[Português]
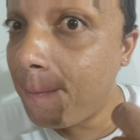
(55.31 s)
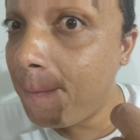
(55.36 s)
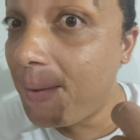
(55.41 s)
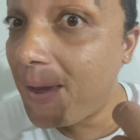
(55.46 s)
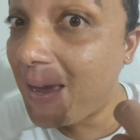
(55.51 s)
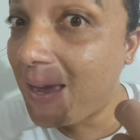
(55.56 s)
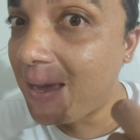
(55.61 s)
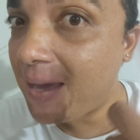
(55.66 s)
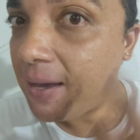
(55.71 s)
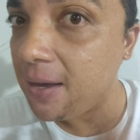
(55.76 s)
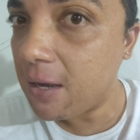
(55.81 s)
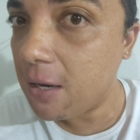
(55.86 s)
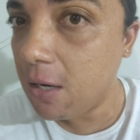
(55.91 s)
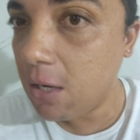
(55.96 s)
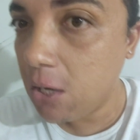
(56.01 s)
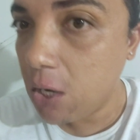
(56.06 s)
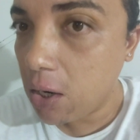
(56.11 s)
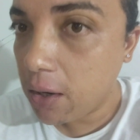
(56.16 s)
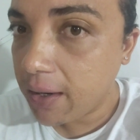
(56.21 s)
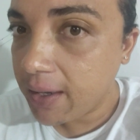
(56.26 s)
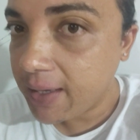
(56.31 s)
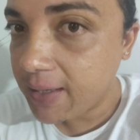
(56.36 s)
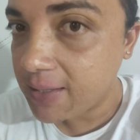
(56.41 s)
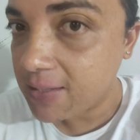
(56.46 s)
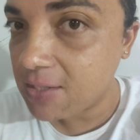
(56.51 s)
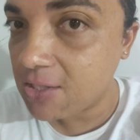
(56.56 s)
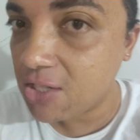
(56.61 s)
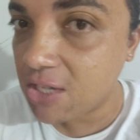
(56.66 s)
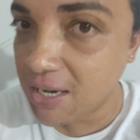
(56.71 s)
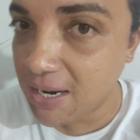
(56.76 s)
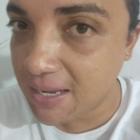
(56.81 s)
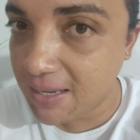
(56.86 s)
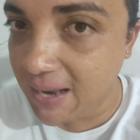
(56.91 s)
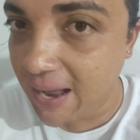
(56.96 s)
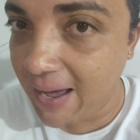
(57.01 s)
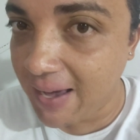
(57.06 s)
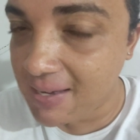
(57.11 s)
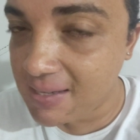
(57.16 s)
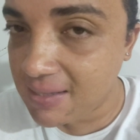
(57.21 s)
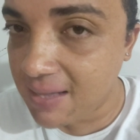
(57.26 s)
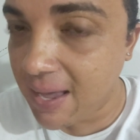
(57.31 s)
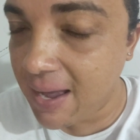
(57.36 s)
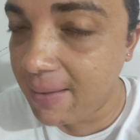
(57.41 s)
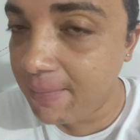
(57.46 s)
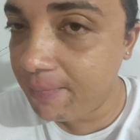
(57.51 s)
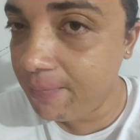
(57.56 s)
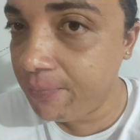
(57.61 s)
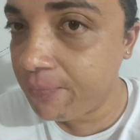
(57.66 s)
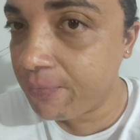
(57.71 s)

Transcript: Bilhões de canais, né?